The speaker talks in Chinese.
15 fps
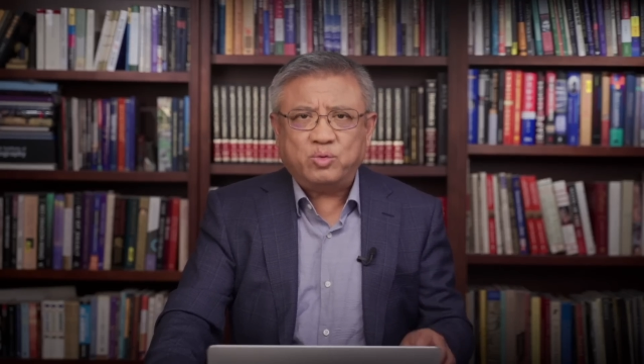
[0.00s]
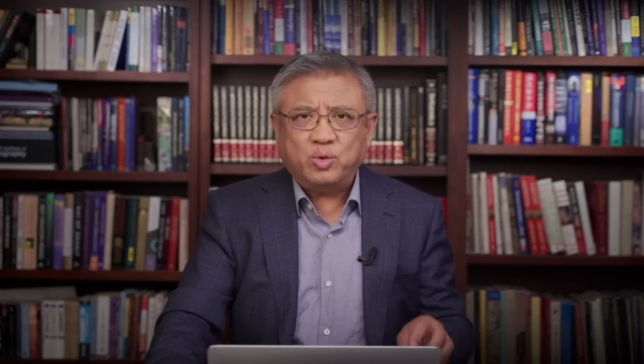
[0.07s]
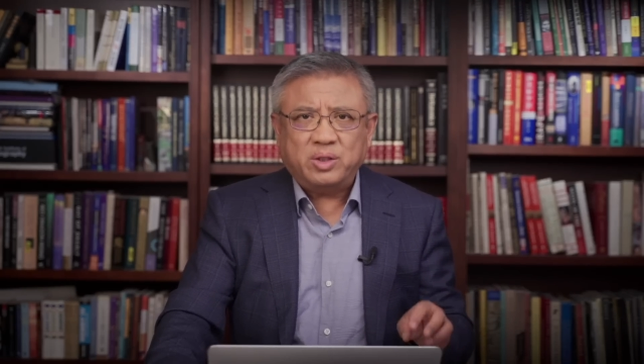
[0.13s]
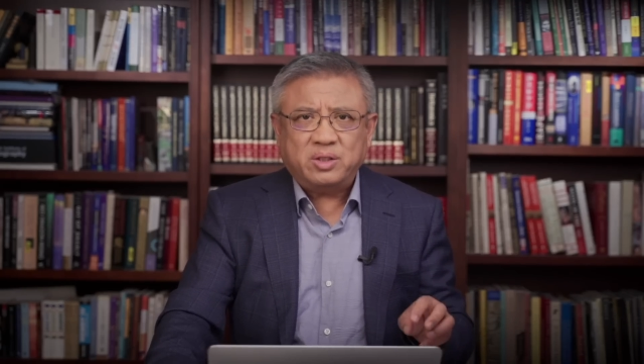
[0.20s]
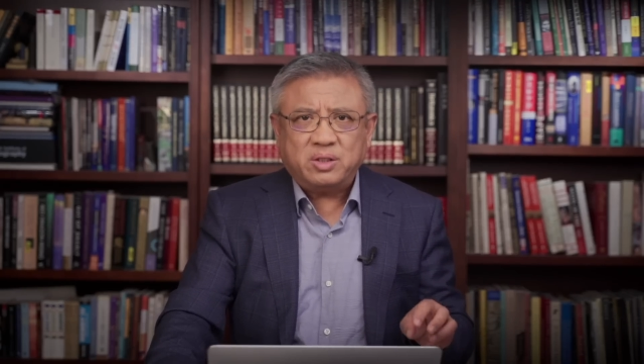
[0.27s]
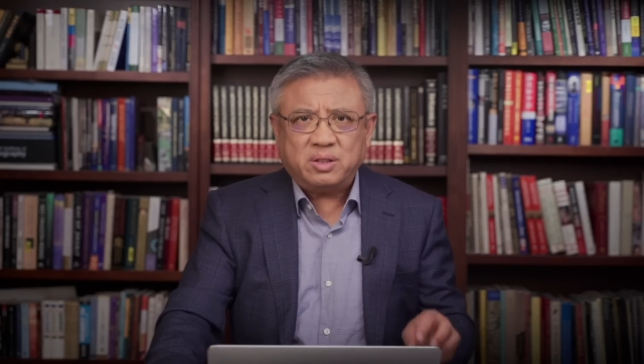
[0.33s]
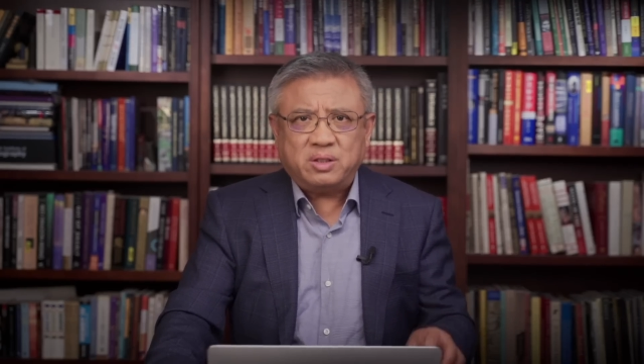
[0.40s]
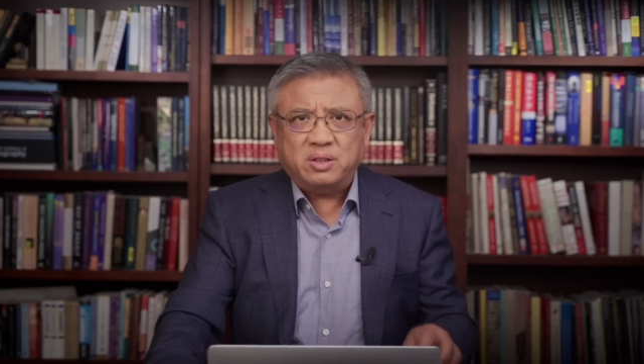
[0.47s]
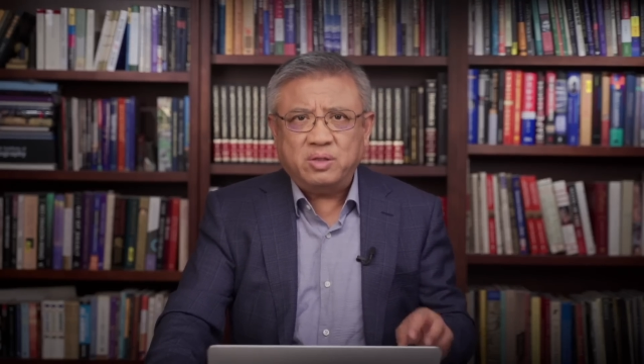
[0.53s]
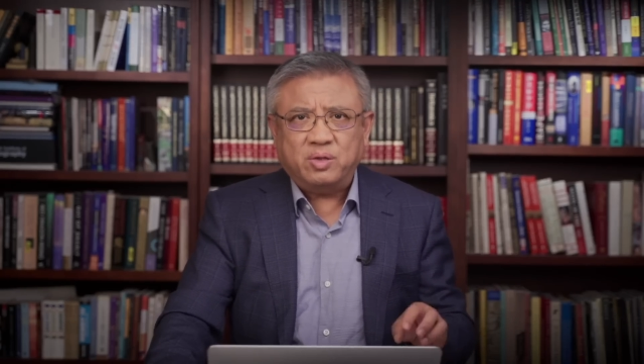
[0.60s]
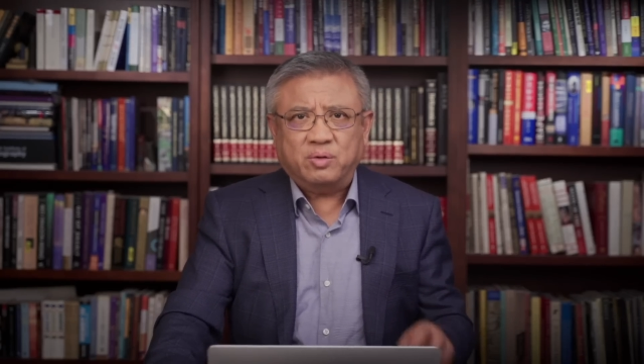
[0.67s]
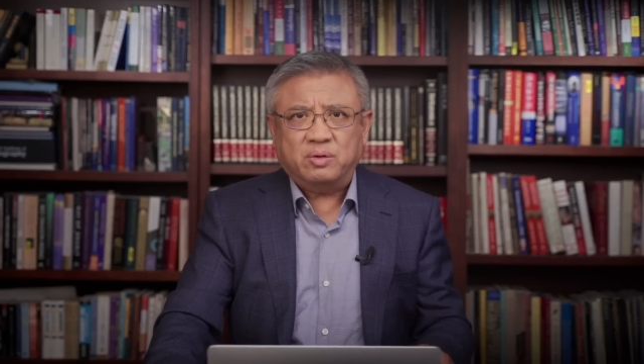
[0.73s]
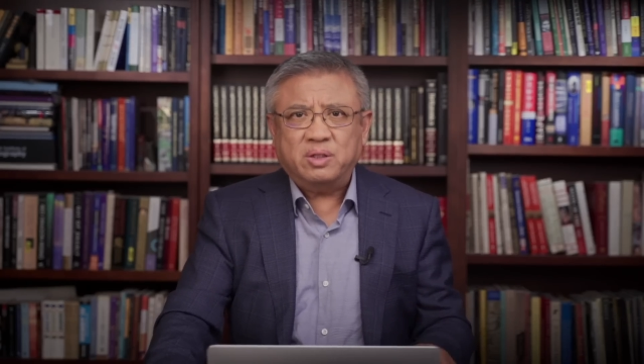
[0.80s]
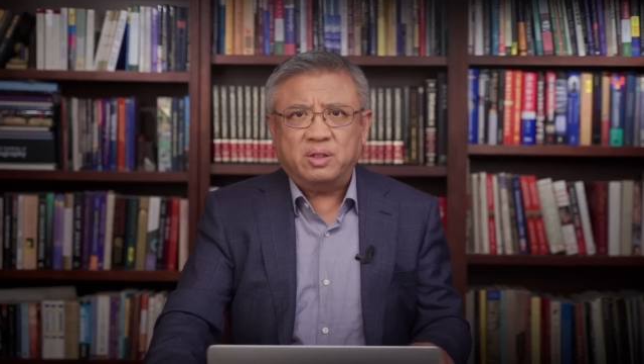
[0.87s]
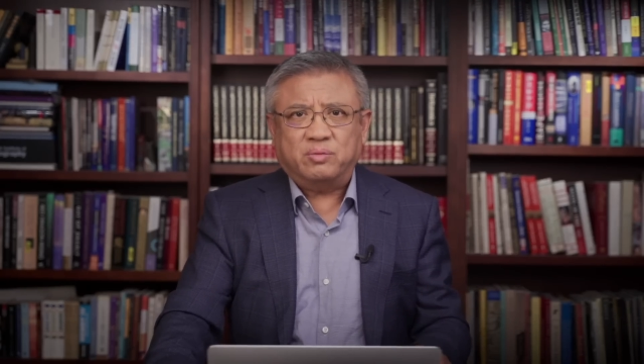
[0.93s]
对自己
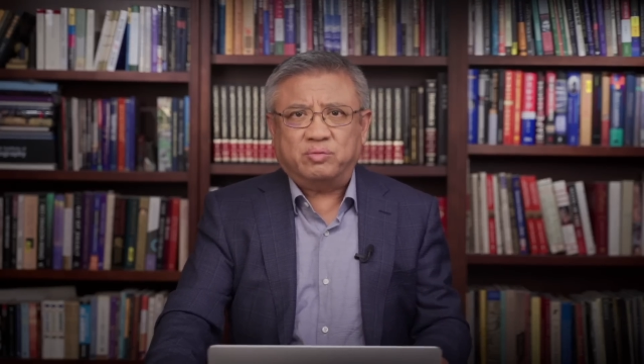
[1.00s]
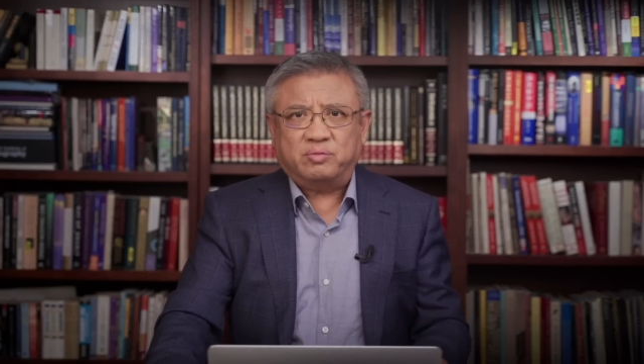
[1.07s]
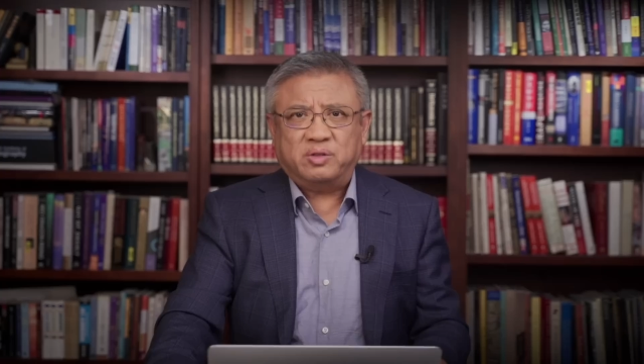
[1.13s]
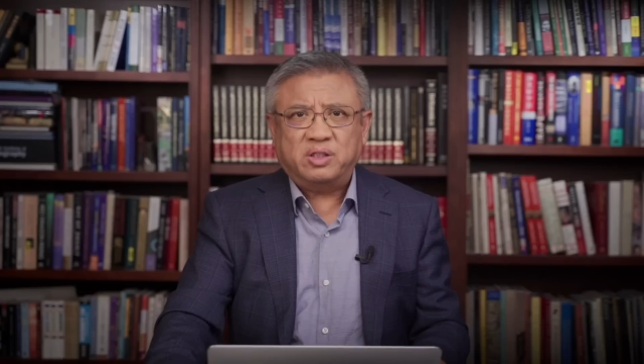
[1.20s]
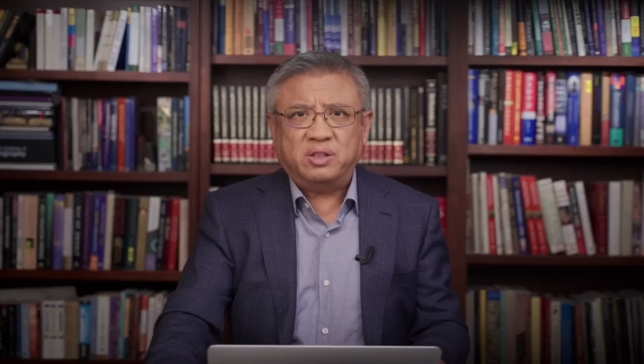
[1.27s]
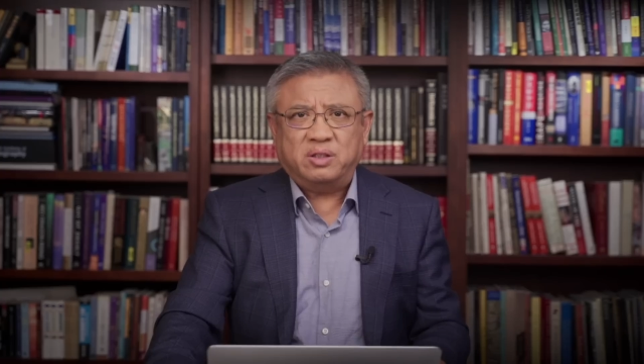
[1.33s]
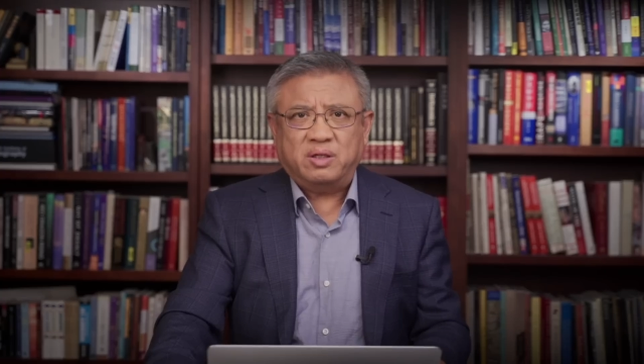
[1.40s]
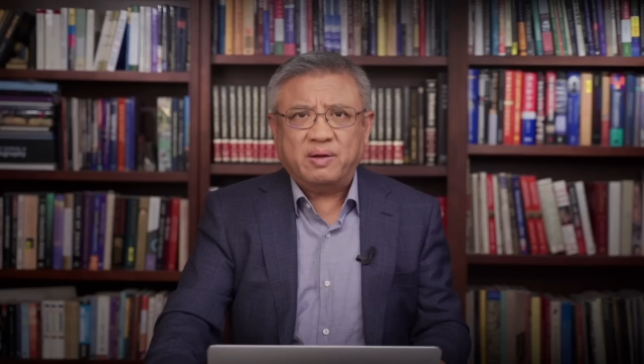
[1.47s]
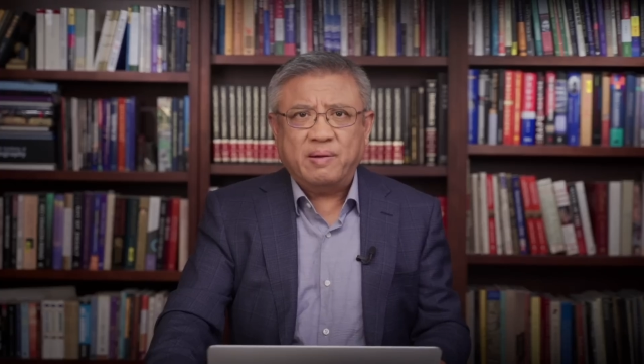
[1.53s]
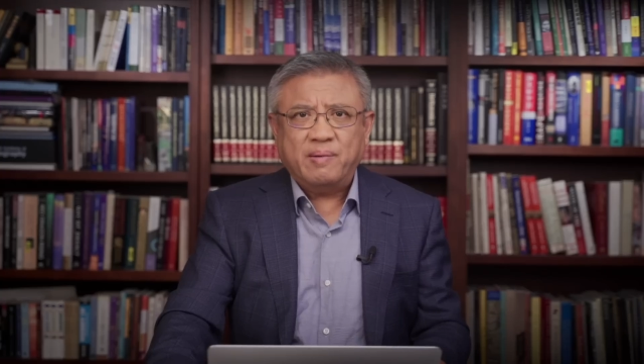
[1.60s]
有利的武器？